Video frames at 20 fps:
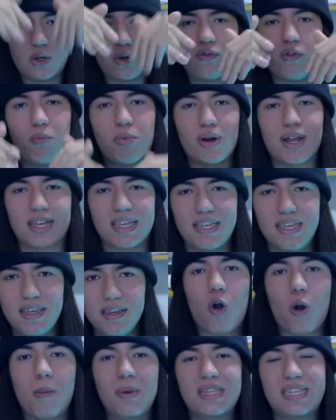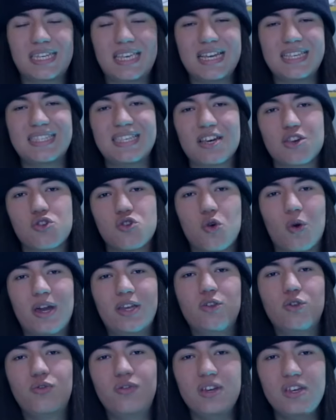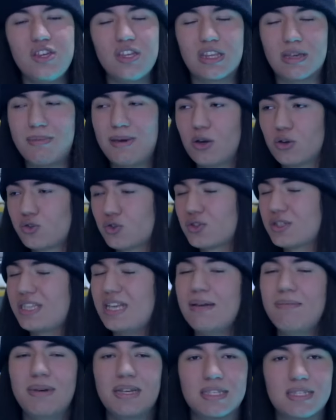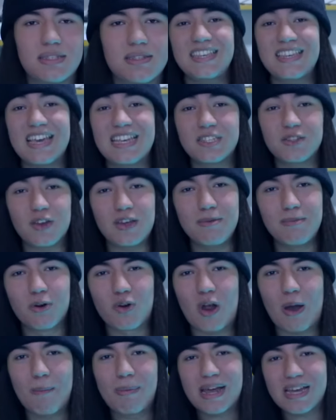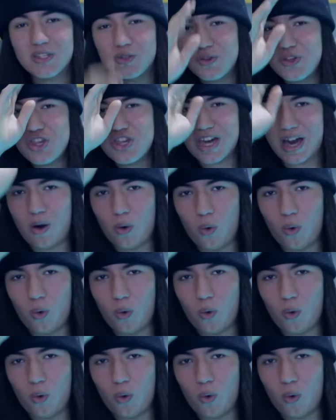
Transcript: é novo por aqui. Comenta aqui o que você achou aí do vídeo e também outros temas. E é isso aí, mano, um abraço e tchau.